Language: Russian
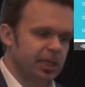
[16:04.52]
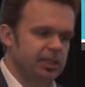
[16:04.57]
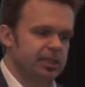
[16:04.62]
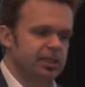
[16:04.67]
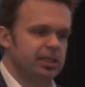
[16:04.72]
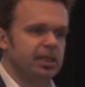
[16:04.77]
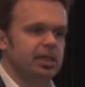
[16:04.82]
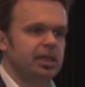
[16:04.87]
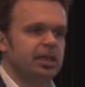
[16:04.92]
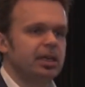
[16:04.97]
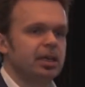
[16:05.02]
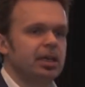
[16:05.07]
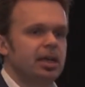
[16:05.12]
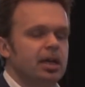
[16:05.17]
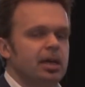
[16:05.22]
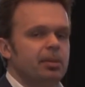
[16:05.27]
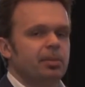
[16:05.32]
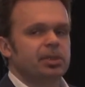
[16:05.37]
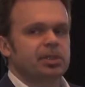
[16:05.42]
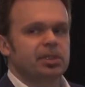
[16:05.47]
и IT,
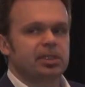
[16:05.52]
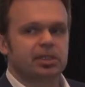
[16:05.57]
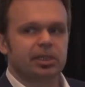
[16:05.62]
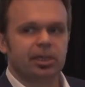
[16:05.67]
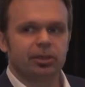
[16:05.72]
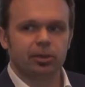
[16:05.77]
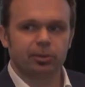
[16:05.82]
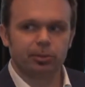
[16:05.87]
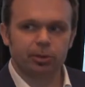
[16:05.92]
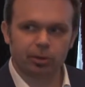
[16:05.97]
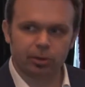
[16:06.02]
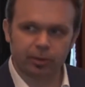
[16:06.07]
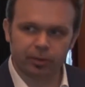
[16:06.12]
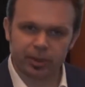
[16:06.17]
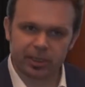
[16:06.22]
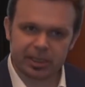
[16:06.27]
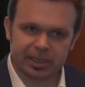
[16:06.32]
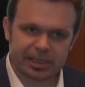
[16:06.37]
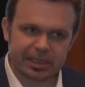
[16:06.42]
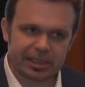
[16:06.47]
мы создаем
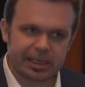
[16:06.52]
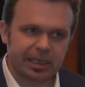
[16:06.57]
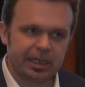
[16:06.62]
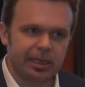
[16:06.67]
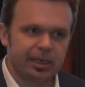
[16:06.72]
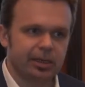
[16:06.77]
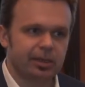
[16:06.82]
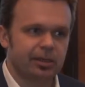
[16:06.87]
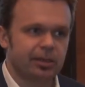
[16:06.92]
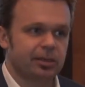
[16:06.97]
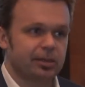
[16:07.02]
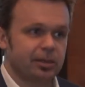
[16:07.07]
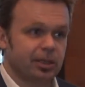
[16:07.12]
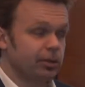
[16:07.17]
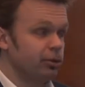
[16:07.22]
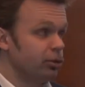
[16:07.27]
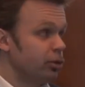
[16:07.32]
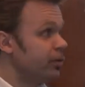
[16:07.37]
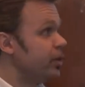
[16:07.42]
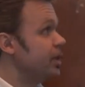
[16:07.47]
новые цели,
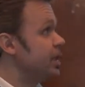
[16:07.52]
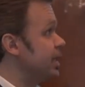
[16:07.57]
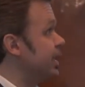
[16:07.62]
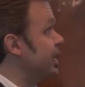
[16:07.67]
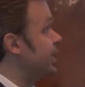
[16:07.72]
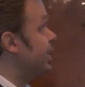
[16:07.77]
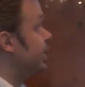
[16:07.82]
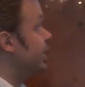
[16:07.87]
да, новые цели